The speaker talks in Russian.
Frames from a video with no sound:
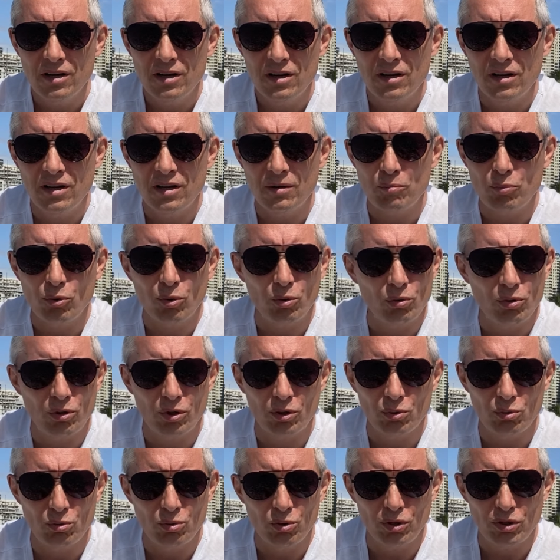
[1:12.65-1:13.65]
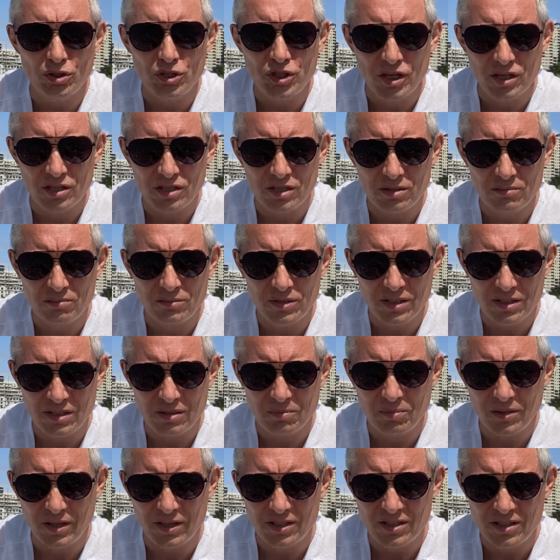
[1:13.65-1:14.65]
а, прокуратура часом не
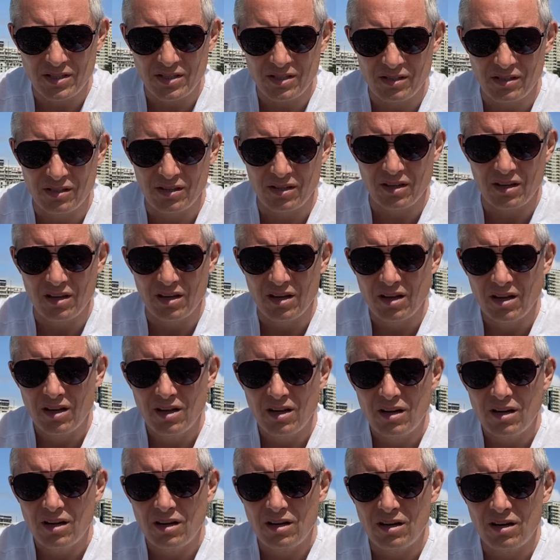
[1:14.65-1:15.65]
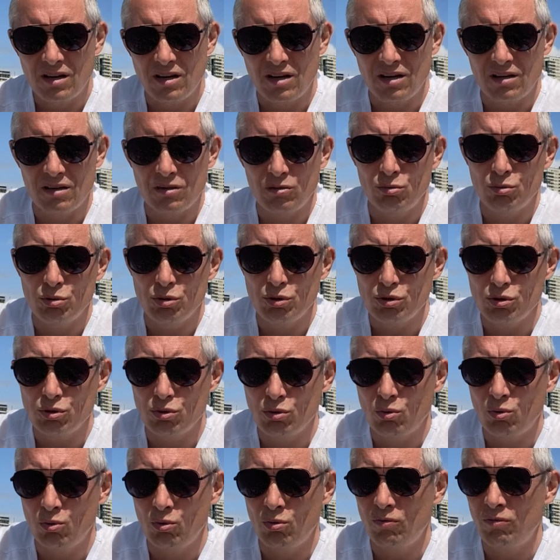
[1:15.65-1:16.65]
запросила, а
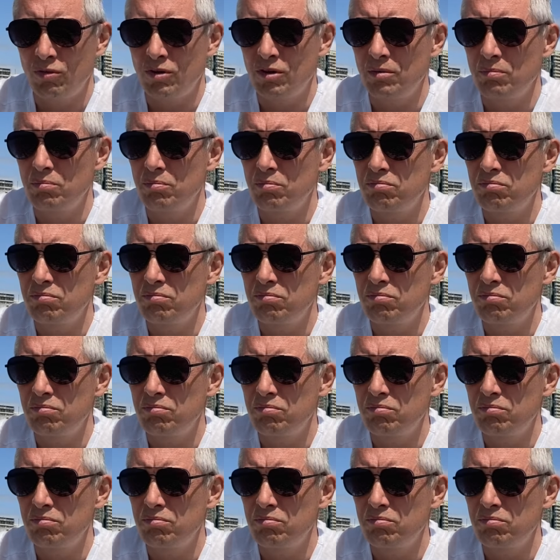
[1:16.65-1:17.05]
участковый